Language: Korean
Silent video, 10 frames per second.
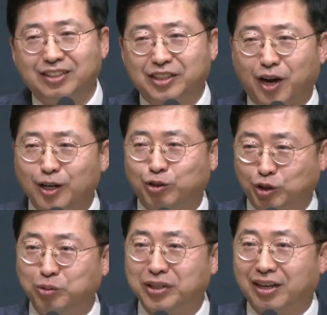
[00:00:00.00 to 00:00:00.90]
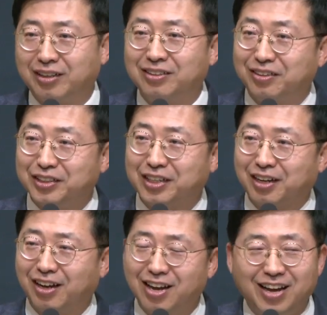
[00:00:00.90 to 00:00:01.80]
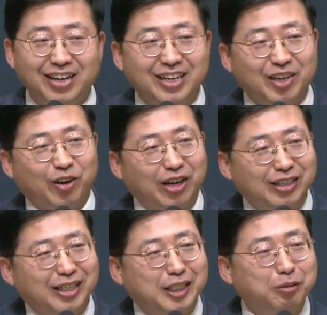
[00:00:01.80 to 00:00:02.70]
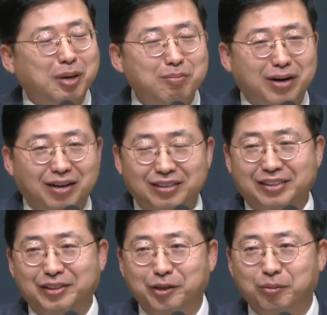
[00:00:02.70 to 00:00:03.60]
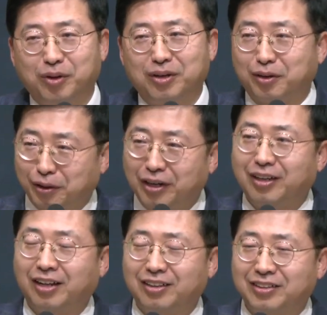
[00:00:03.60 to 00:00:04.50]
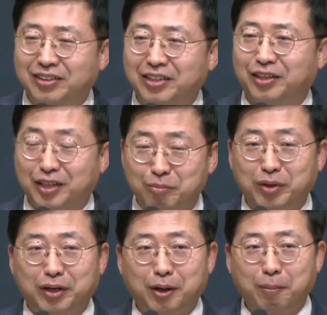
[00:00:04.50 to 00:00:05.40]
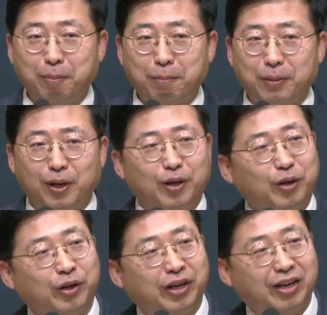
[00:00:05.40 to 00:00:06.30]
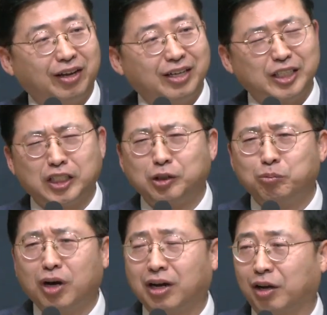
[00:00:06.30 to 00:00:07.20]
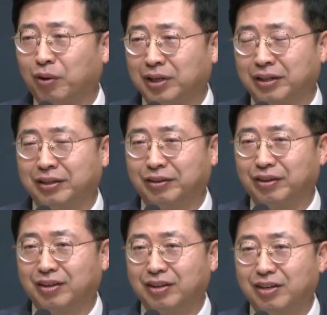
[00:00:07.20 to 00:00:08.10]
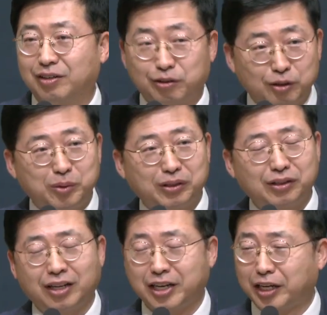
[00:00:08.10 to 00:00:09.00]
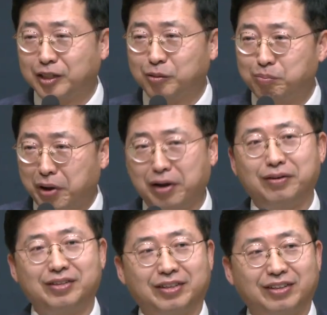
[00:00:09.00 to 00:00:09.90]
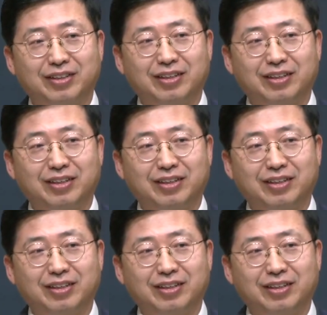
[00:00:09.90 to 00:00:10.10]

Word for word: 처할 수 있습니다. 이런 의사가 굉장히 심한 말 한 거예요. 그러니까, 그러니까 어떡합니까? 이게 심각하게 와닿는 거예요. 그러면서 살을 빼는 거예요.